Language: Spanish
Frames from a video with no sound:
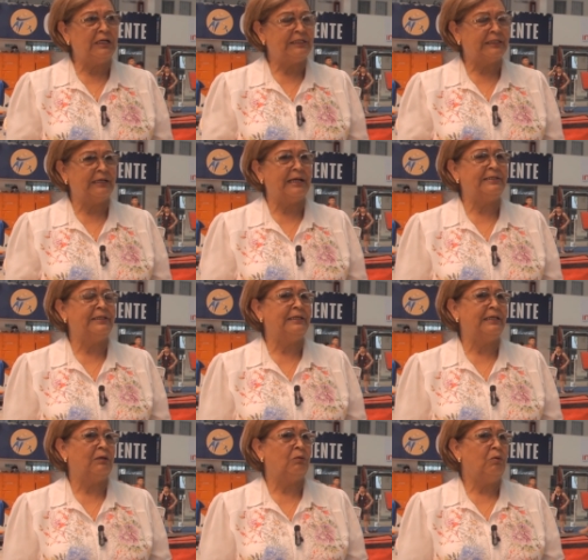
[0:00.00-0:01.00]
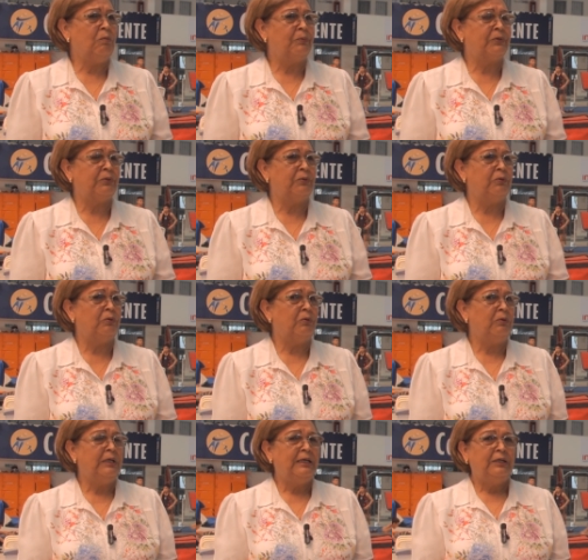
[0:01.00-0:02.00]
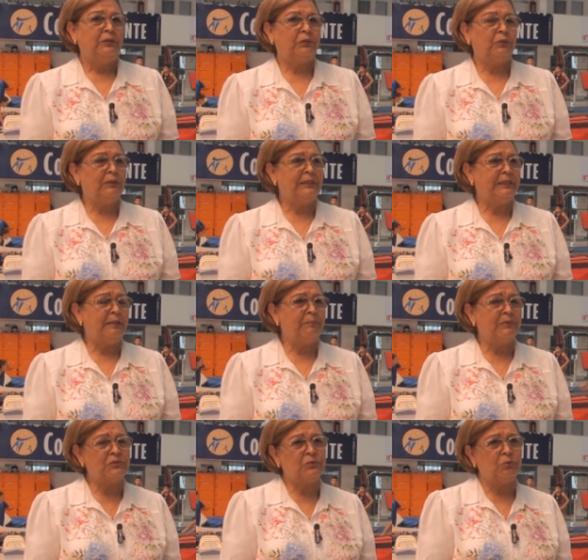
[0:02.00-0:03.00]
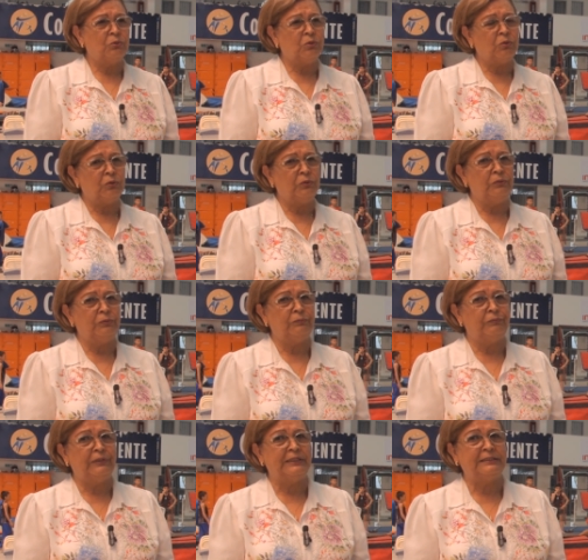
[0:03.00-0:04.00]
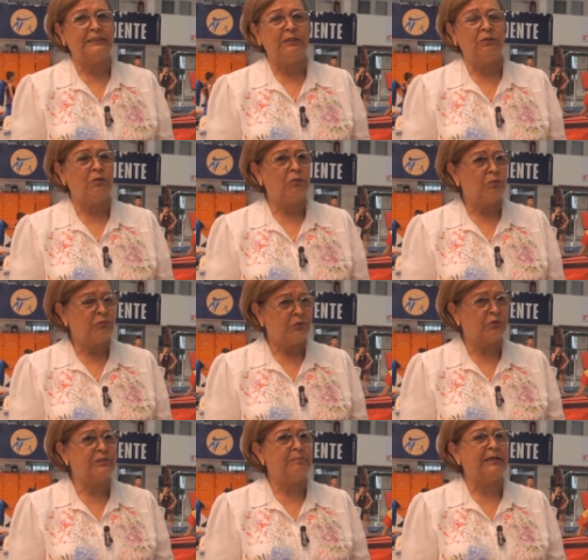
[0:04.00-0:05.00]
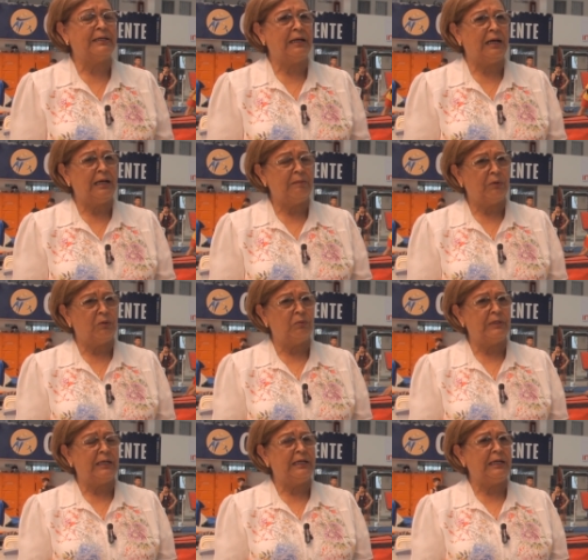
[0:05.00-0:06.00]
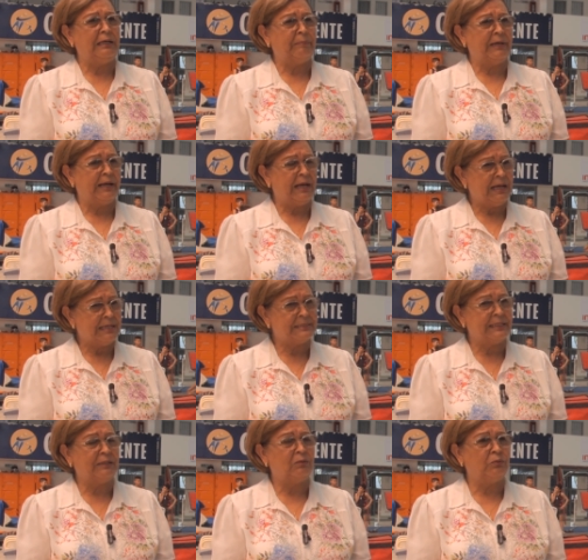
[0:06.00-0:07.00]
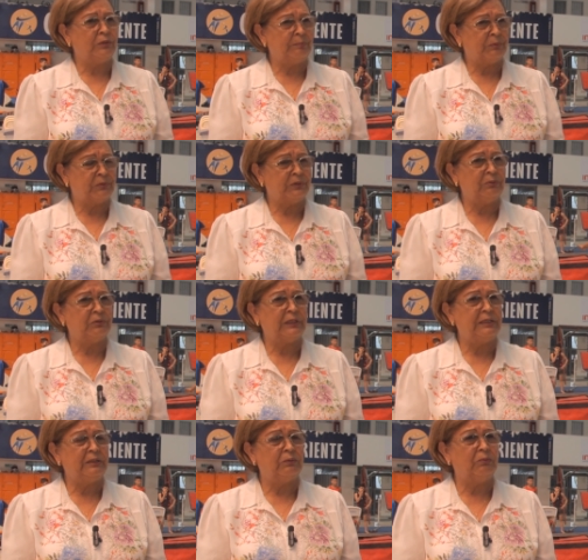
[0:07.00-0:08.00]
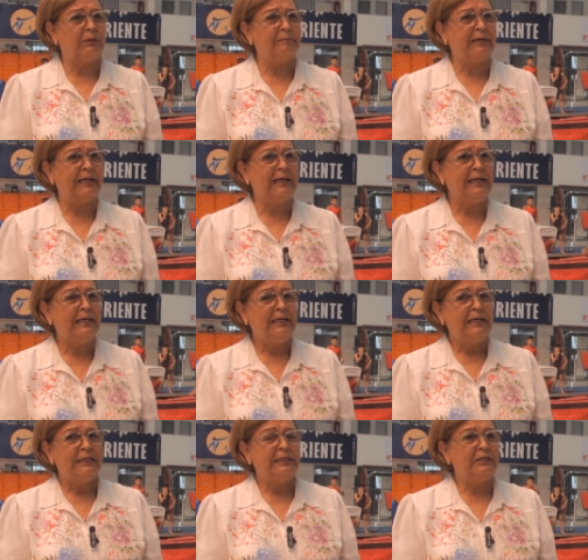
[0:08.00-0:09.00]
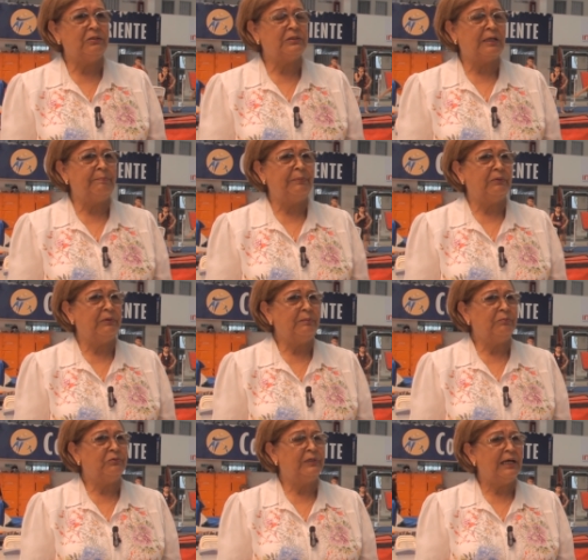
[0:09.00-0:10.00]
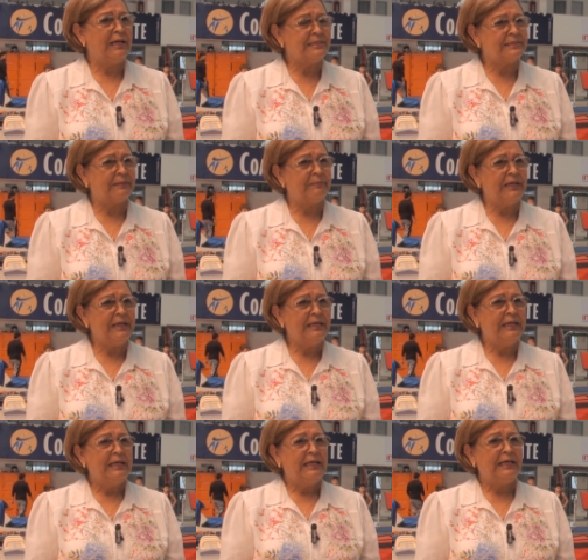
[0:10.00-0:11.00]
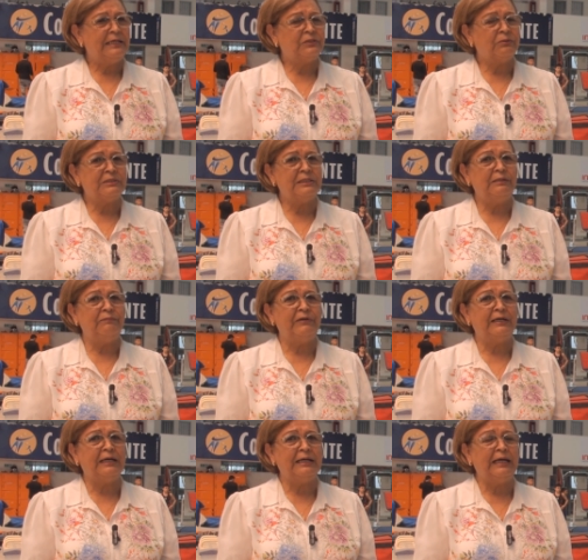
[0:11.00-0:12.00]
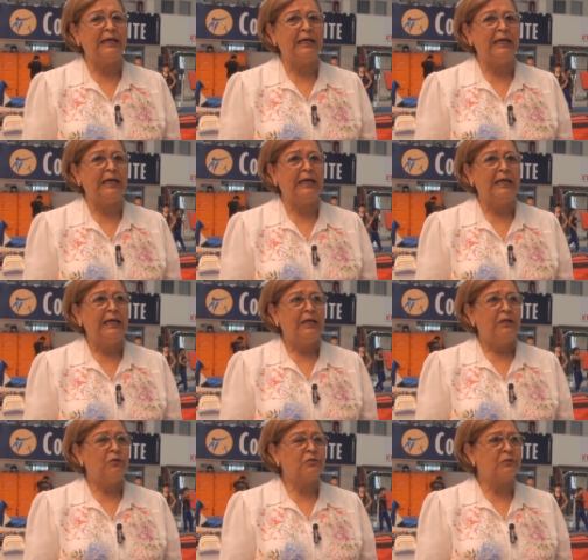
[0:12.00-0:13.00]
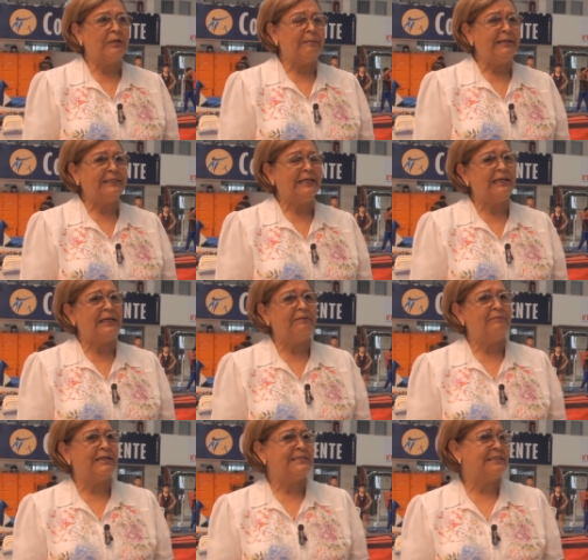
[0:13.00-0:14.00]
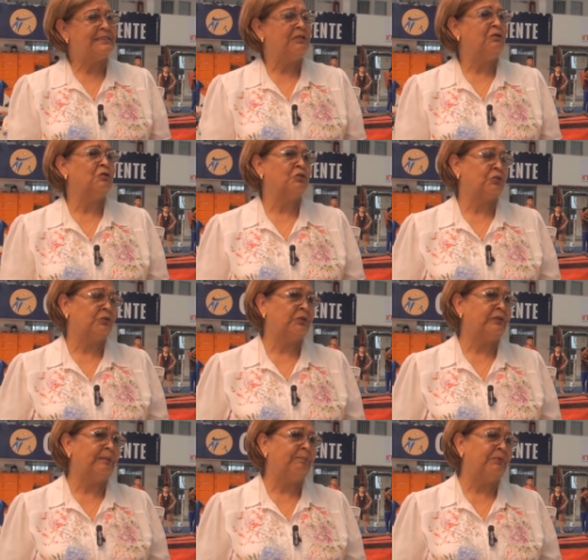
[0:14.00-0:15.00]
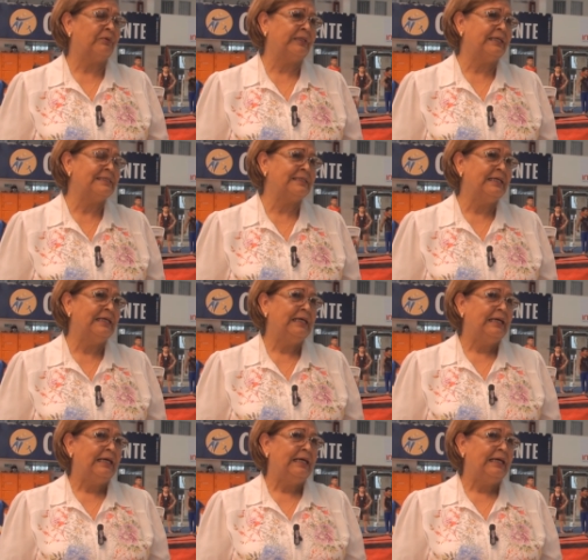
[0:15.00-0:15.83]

integrantes del club, porque uno todo el tiempo estuvo con estilo un Josimar Calvo, un Ángel Parajas del Club Deportivo Técnico Guaymaral y ellos campeones mundiales también. Esto significa que no solamente la gimnasia, sino los otros deportes